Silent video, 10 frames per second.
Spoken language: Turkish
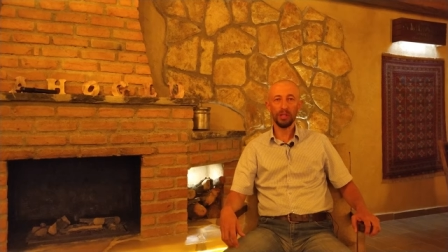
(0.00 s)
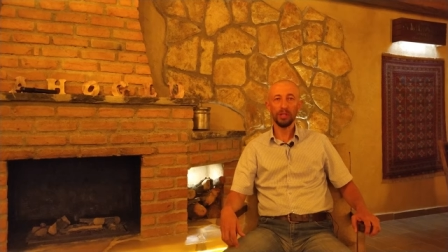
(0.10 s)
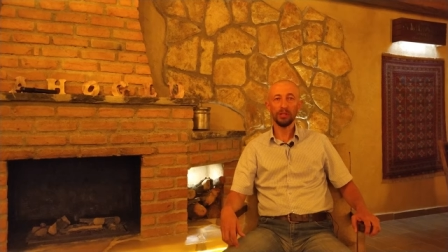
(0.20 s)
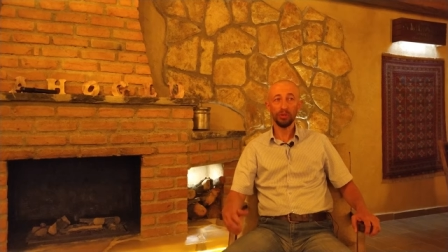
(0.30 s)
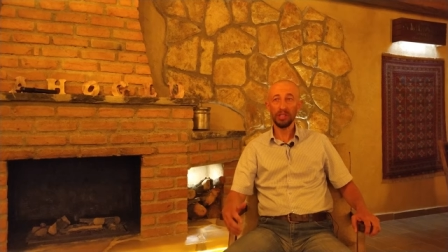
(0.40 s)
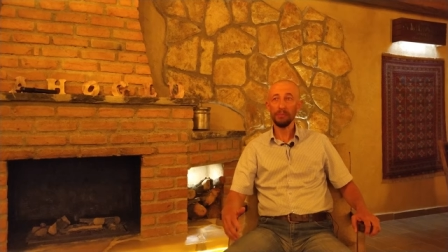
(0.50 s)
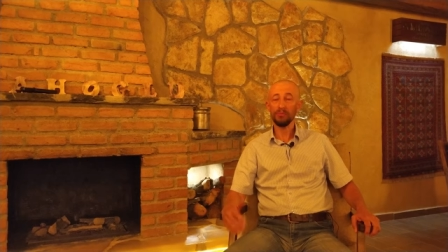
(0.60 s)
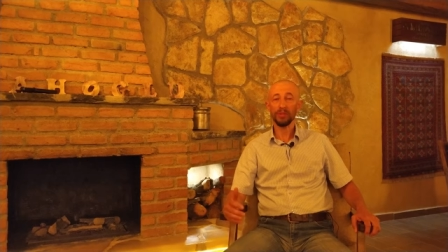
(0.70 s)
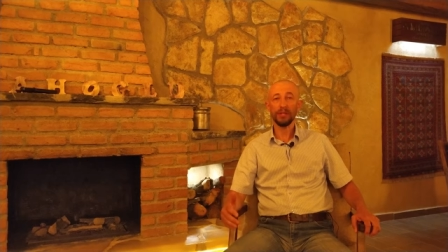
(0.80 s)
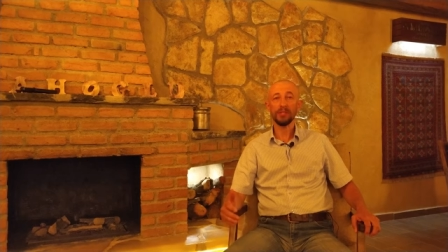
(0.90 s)
sonra o
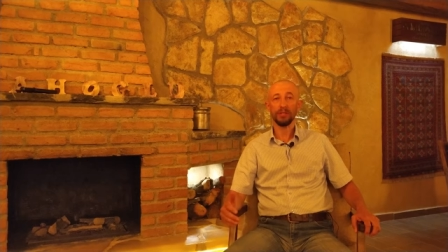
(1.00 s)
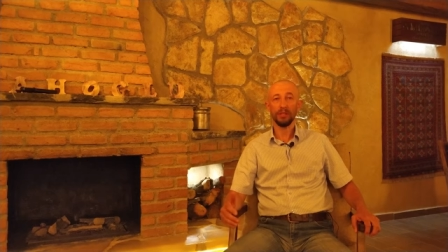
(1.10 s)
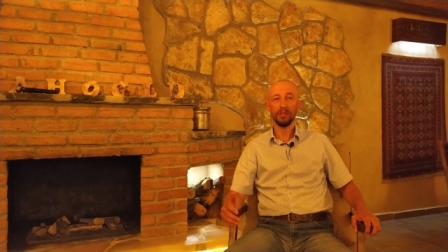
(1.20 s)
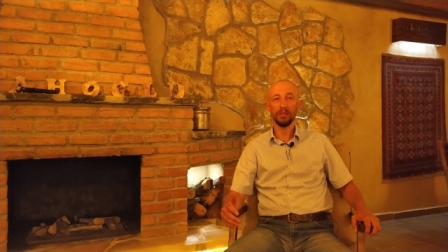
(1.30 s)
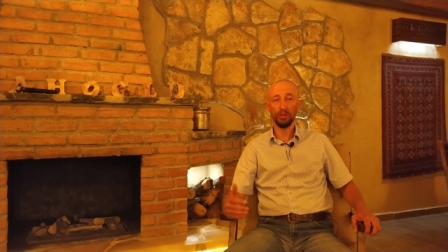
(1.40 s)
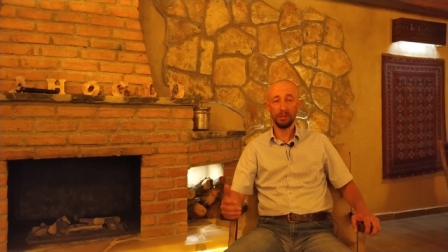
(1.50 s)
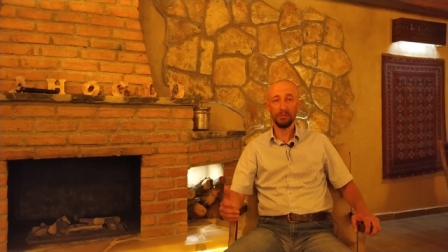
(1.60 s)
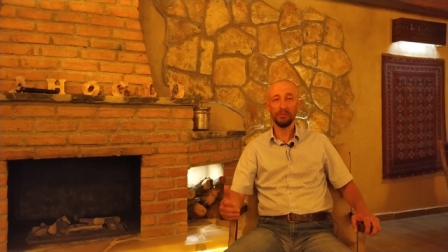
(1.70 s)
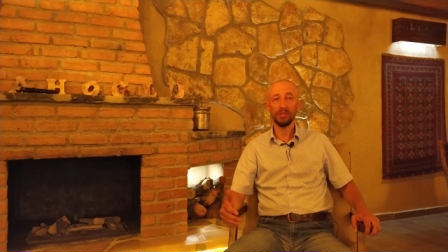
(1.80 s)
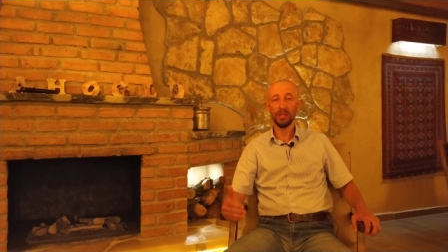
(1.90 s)
dönem Fransa'nın
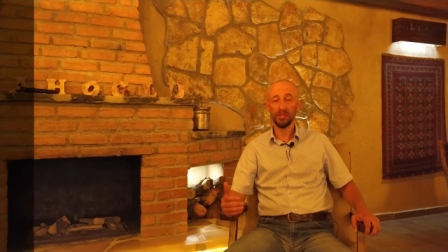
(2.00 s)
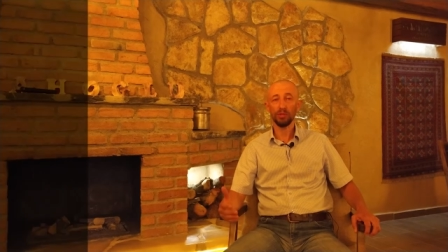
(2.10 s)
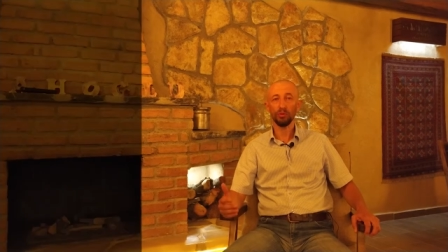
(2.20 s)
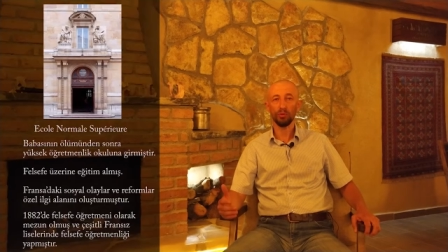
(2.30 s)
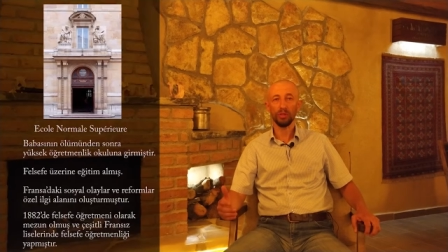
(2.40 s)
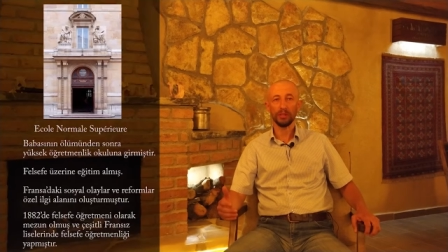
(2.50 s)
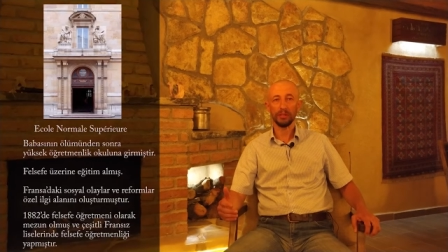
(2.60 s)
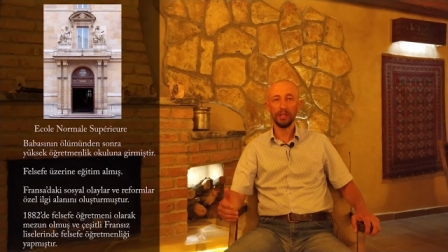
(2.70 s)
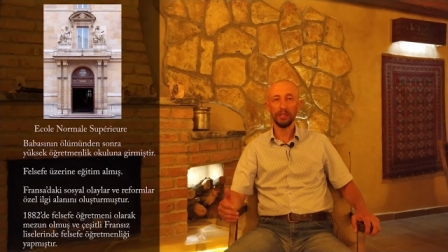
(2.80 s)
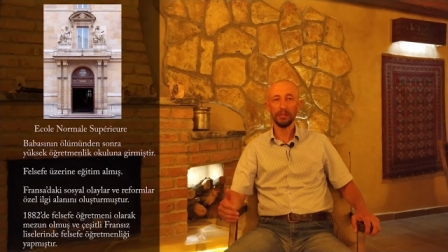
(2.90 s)
önemli ve seçkin
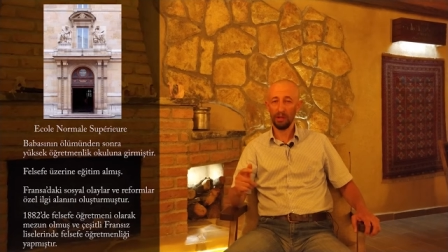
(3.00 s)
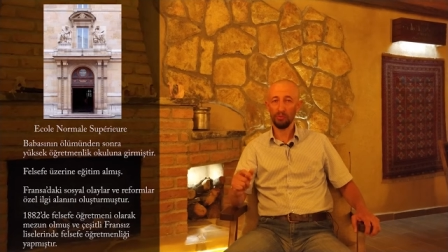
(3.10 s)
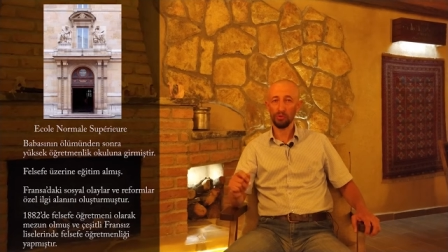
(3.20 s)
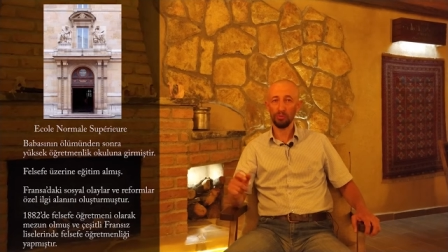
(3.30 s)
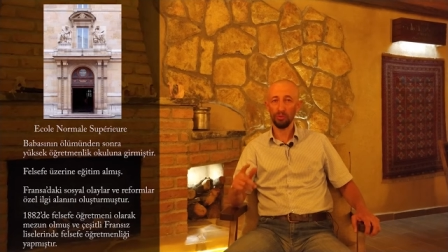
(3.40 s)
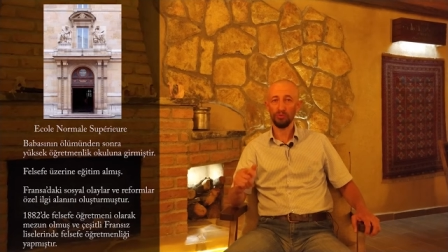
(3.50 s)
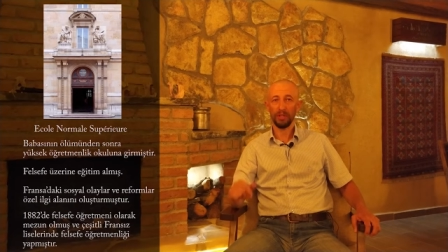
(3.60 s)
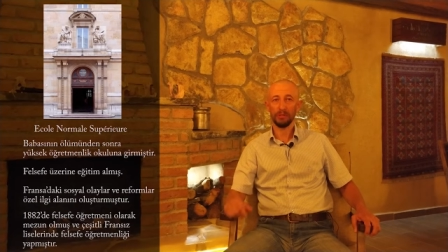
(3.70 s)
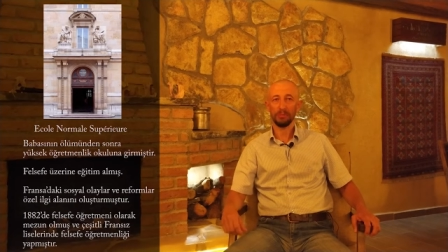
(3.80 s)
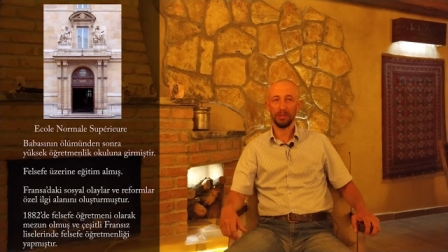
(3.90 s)
okullarından telaffuzumu
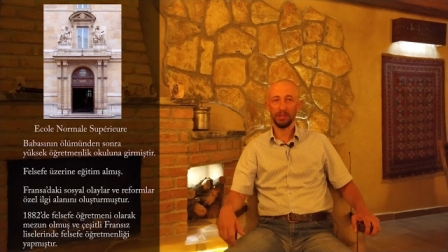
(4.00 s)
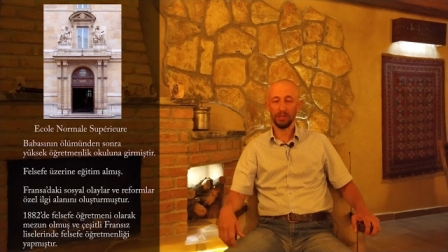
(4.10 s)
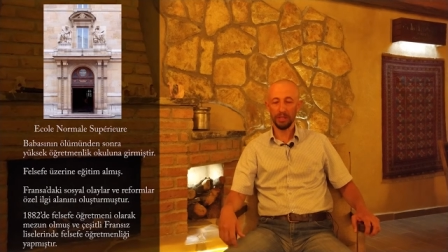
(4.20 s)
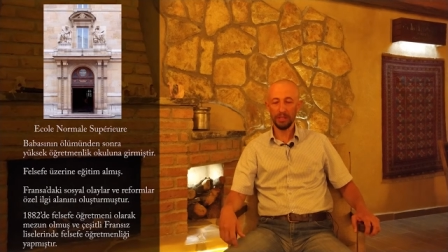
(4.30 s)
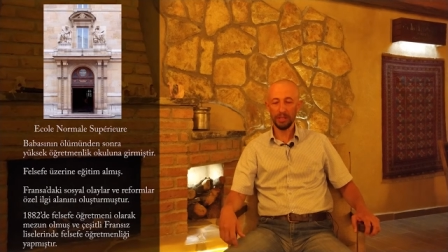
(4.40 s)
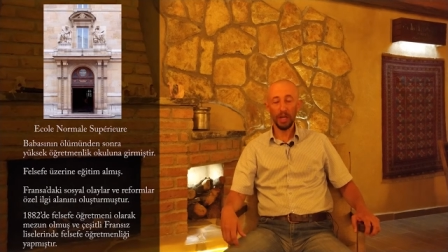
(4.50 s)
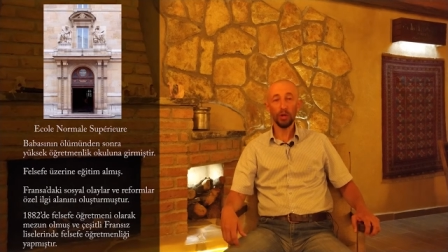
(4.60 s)
lütfen bağışlayın.